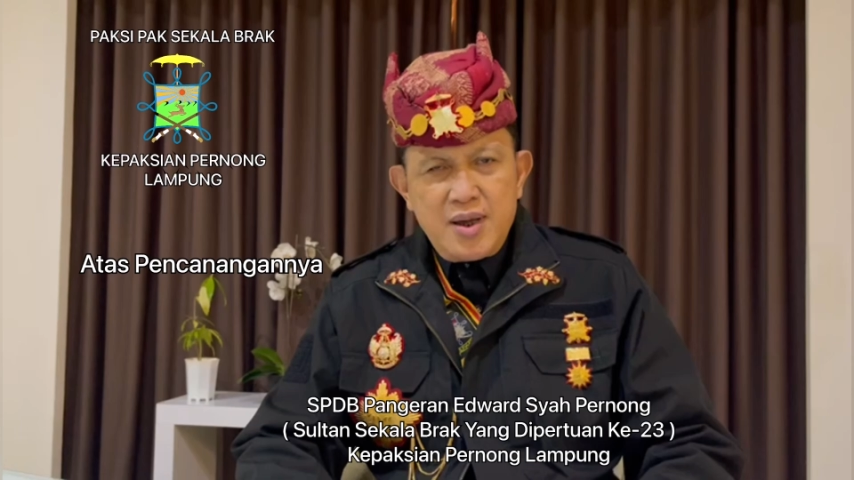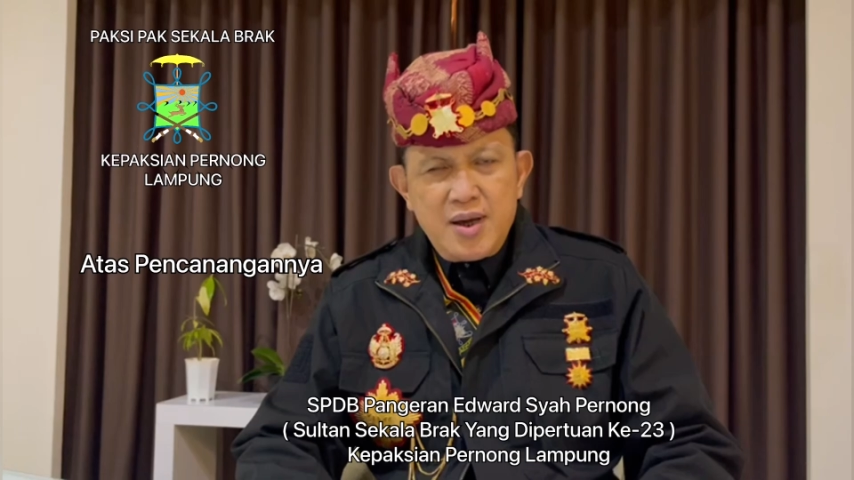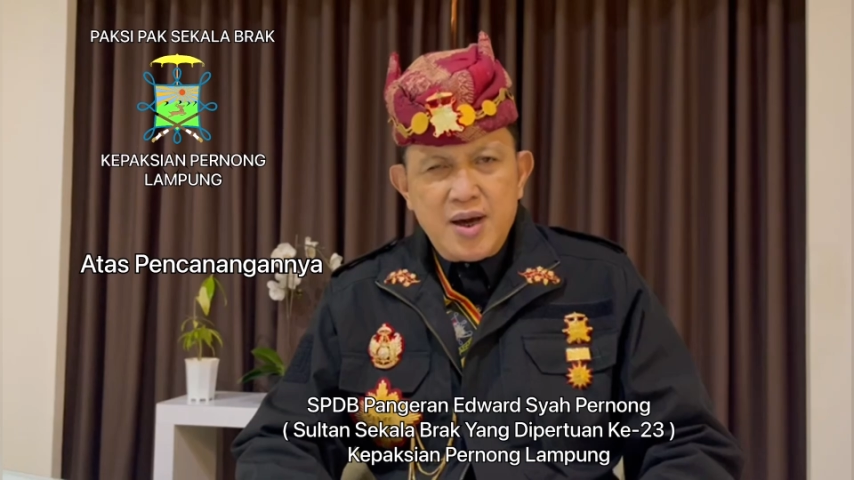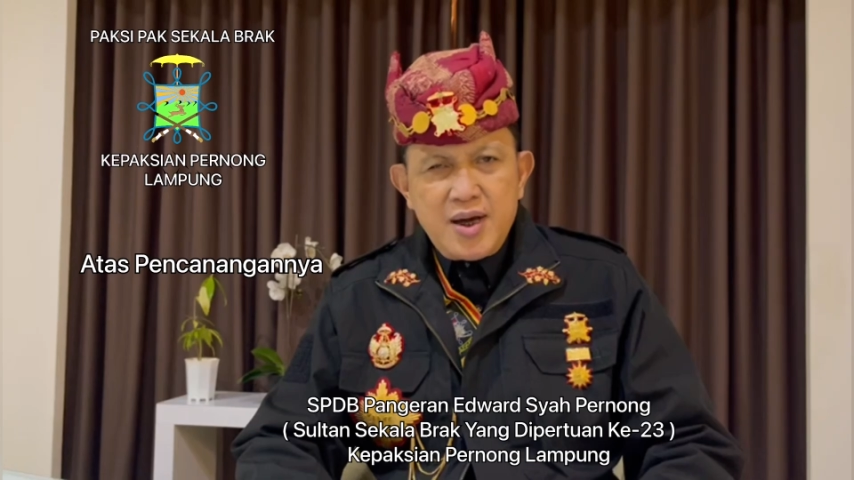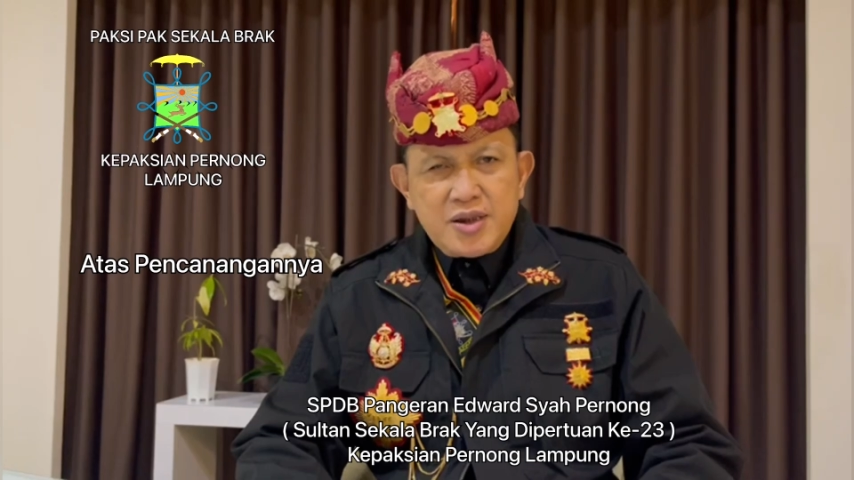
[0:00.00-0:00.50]

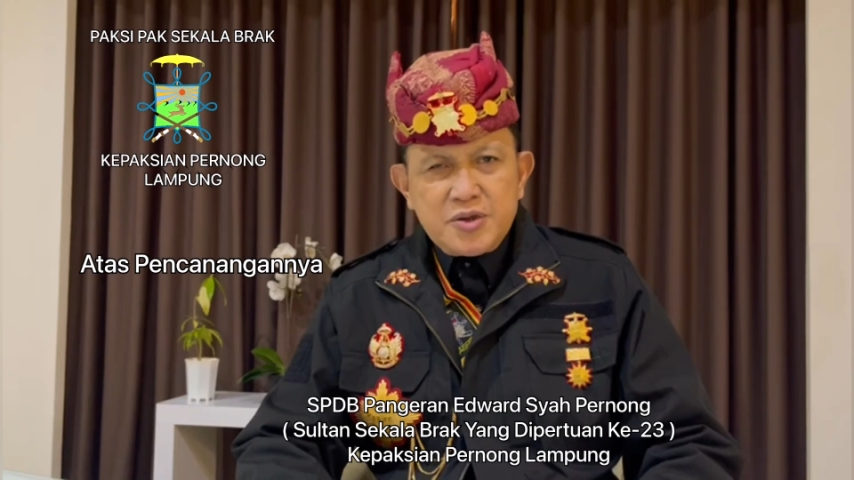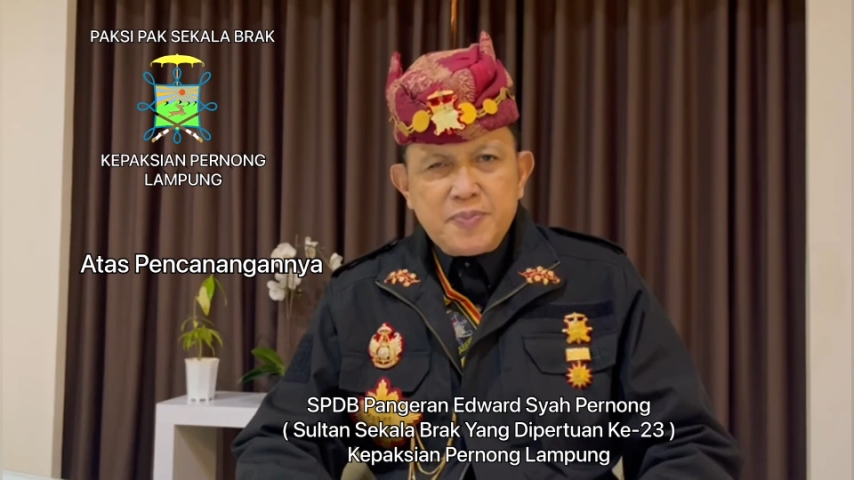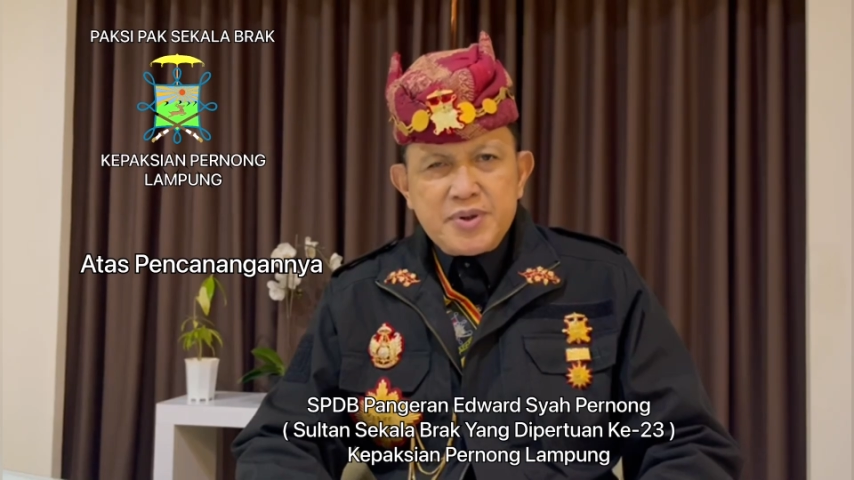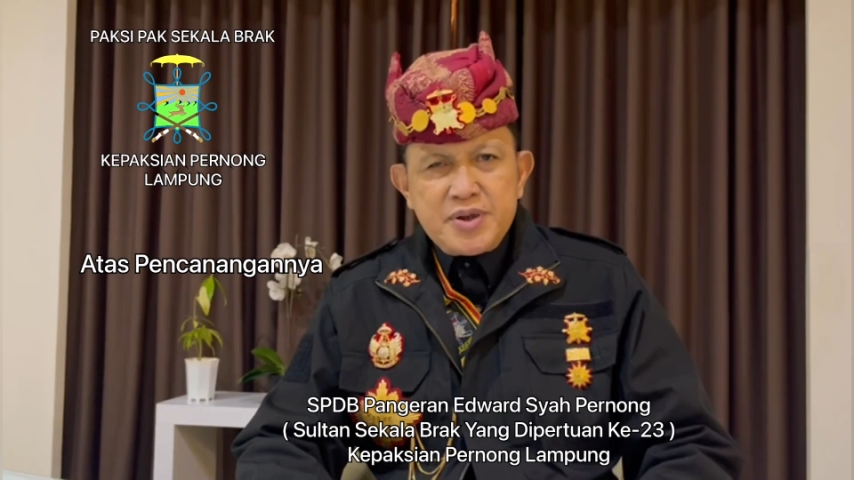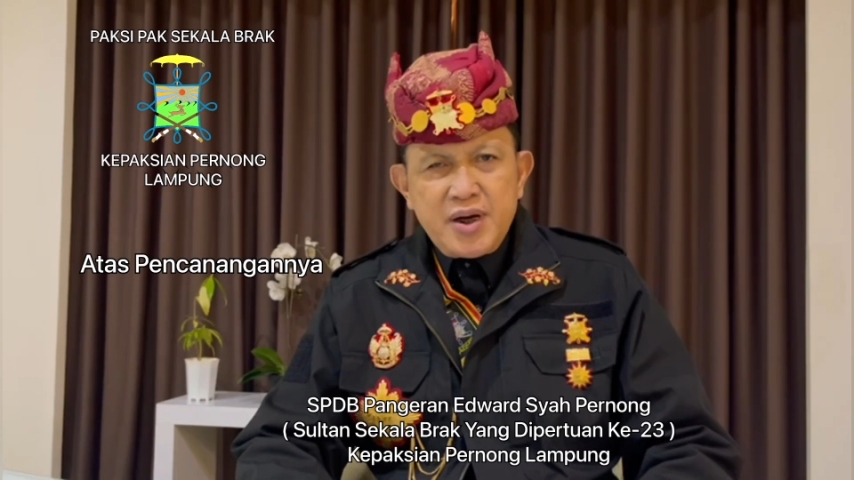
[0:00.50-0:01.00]
atas
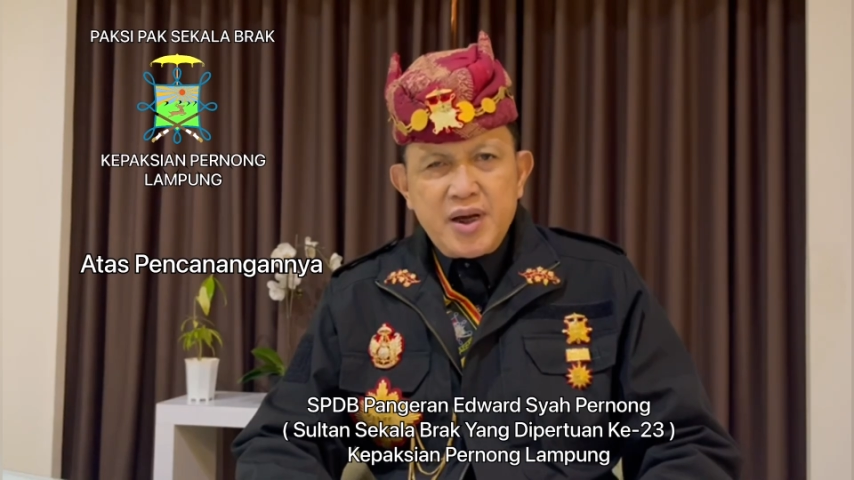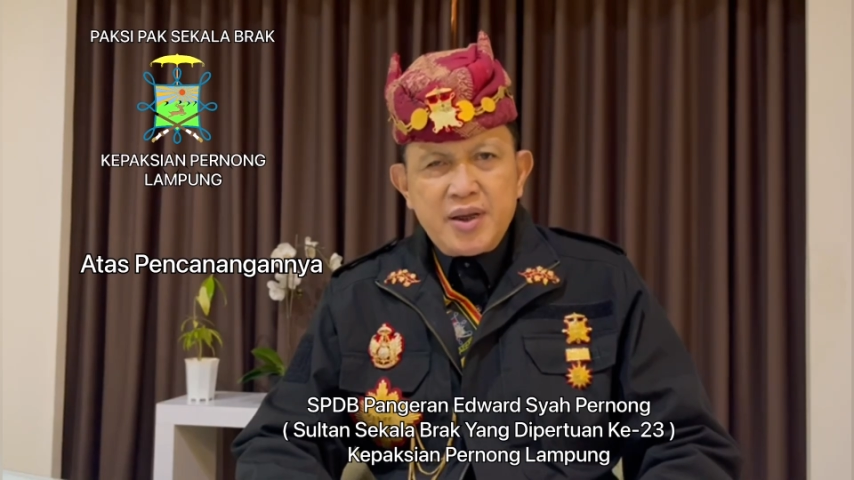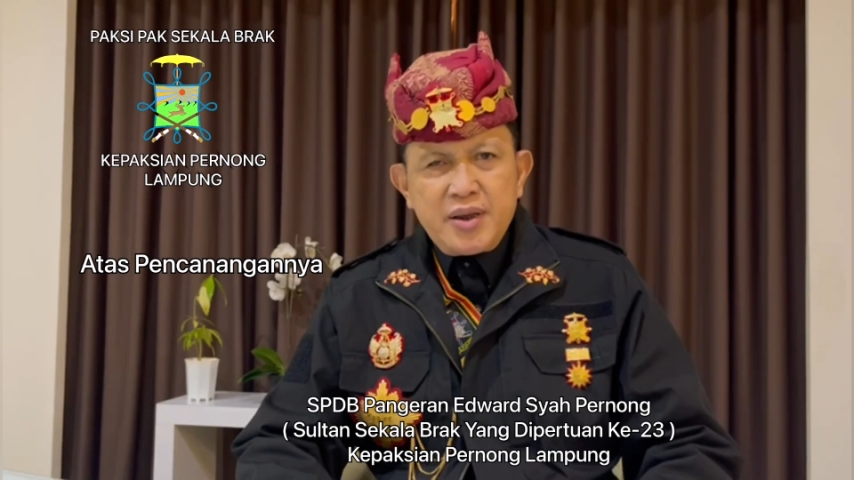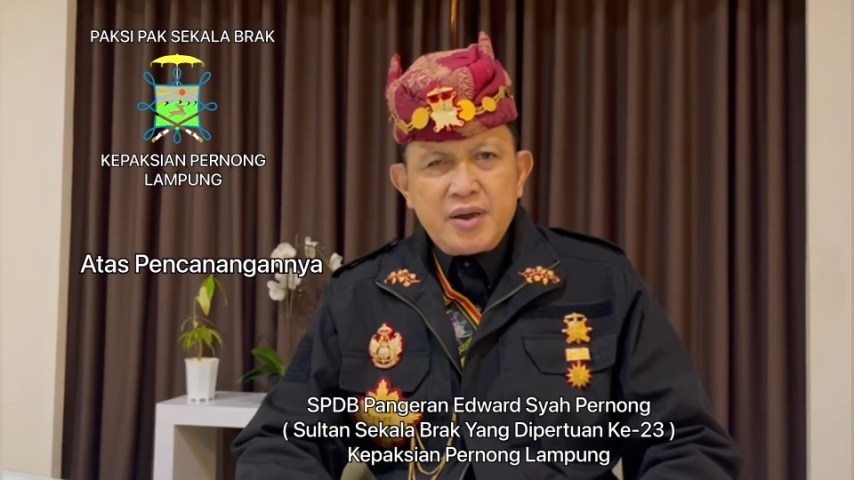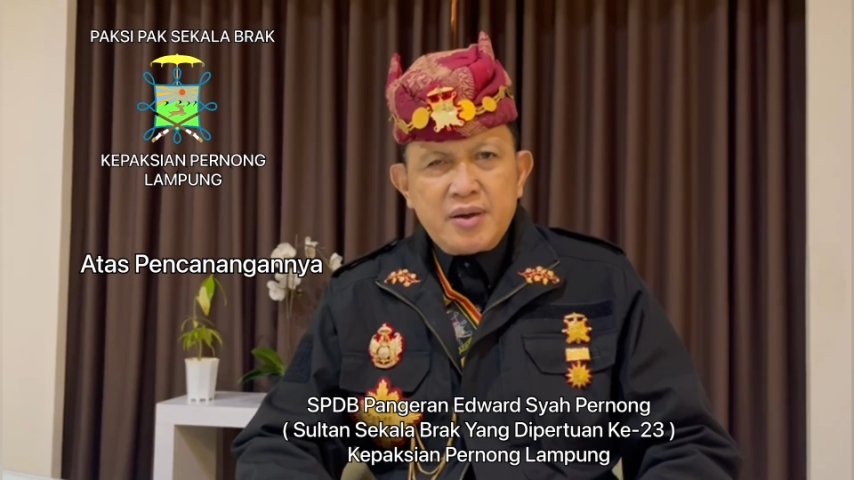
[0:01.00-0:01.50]

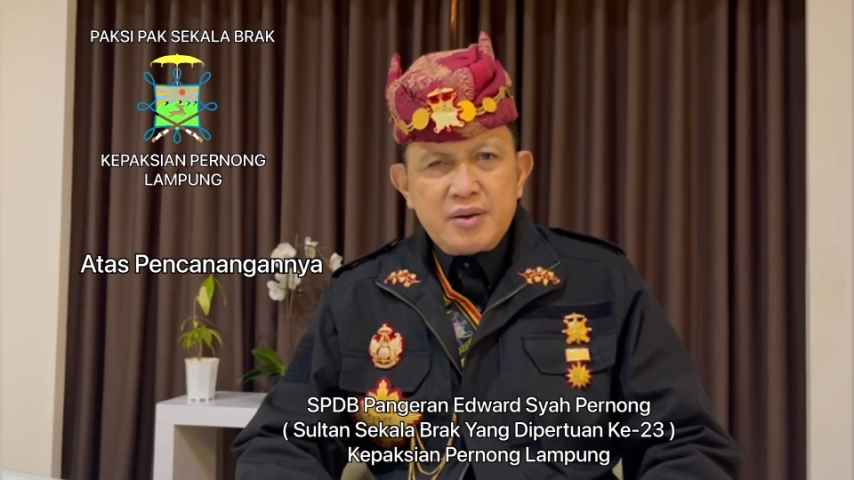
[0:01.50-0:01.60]
pencanangannya